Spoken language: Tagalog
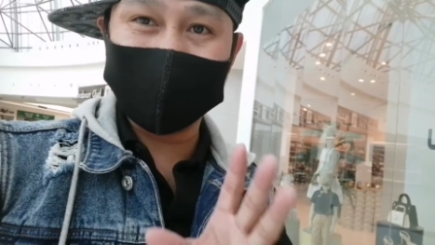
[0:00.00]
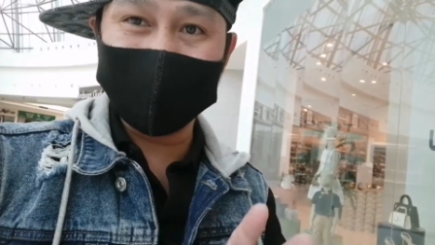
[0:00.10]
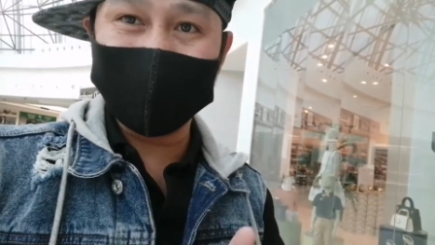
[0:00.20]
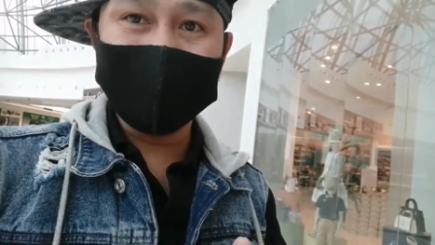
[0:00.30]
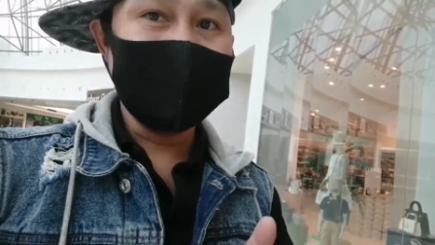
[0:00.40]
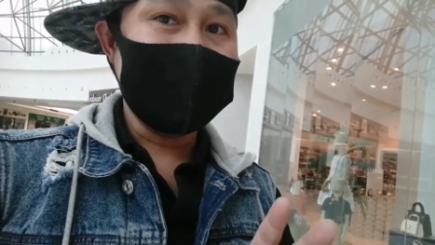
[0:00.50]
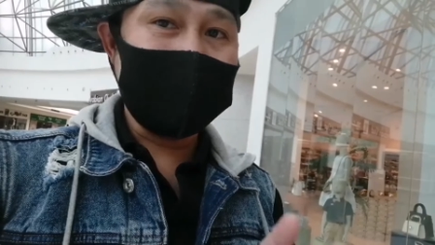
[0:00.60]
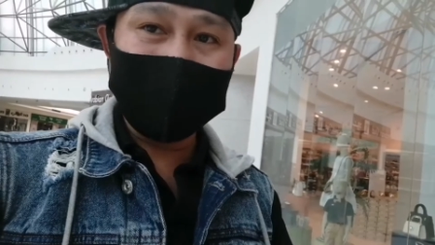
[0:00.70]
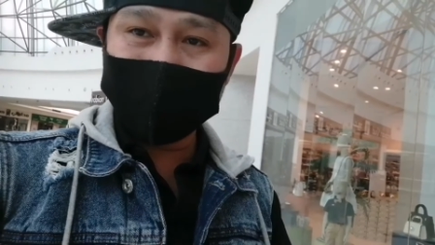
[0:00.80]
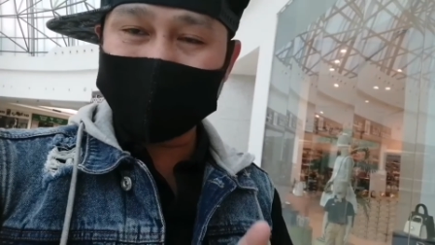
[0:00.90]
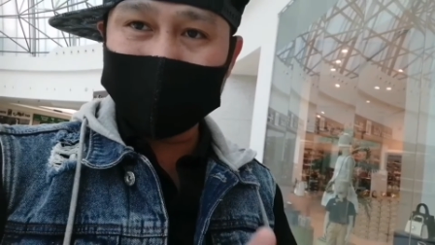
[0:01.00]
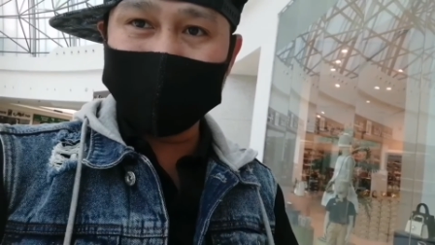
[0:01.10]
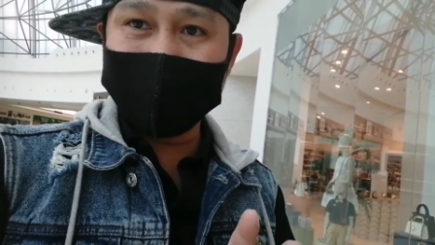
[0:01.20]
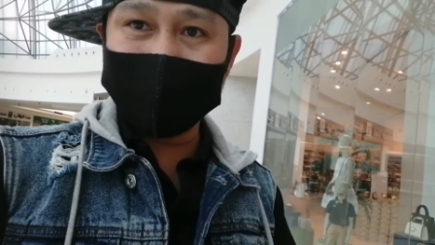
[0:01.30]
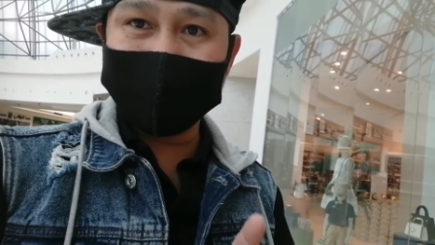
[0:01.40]
So, ang
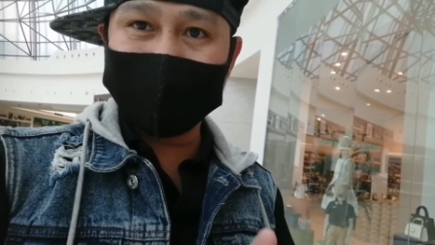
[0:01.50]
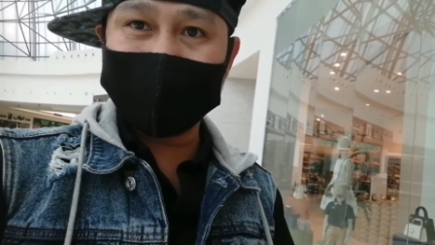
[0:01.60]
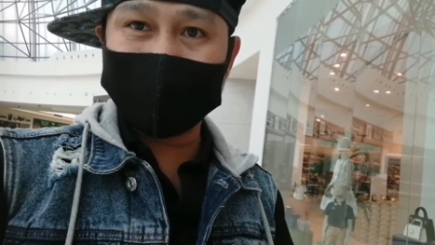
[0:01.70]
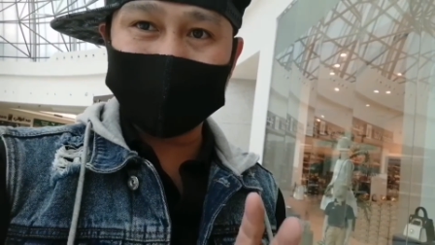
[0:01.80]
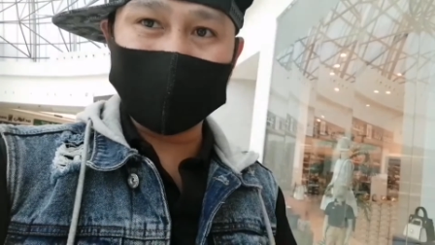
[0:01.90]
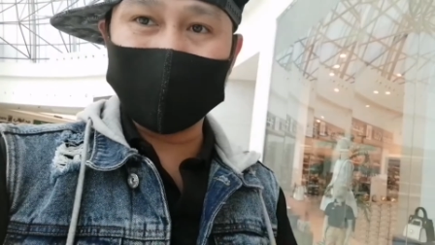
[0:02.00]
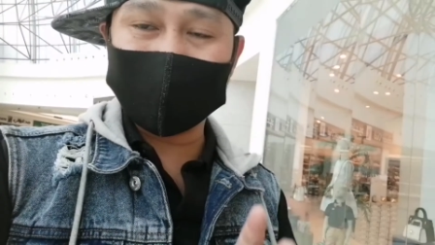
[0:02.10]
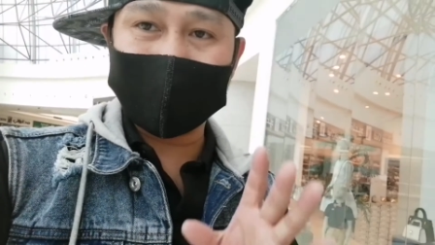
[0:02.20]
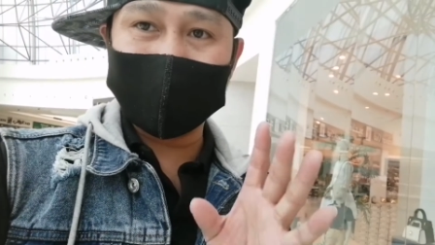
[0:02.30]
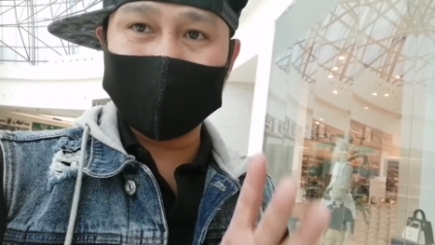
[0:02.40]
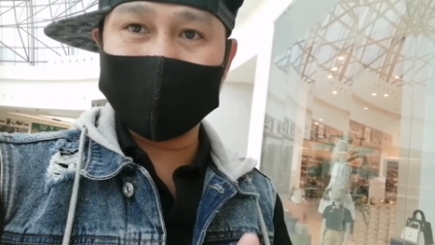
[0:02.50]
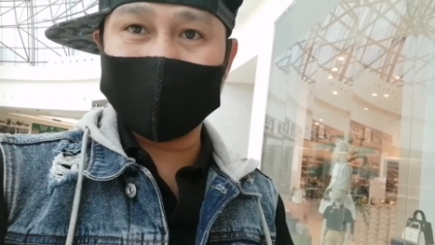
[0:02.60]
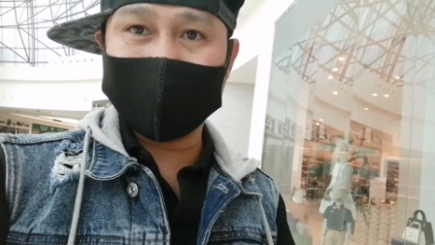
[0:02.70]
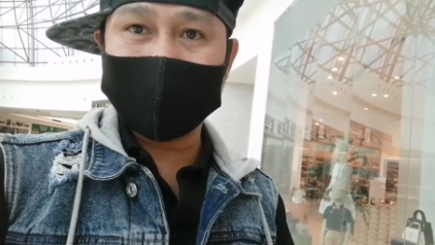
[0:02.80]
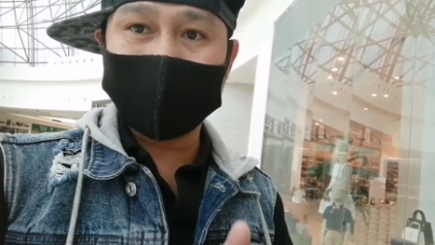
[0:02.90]
pinag-usapan nila ay uh, patungkol sa
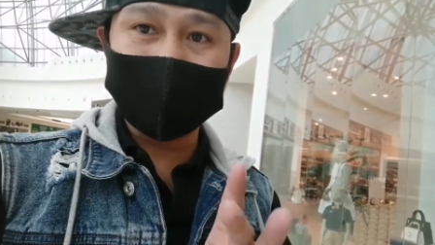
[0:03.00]
kanilang uh,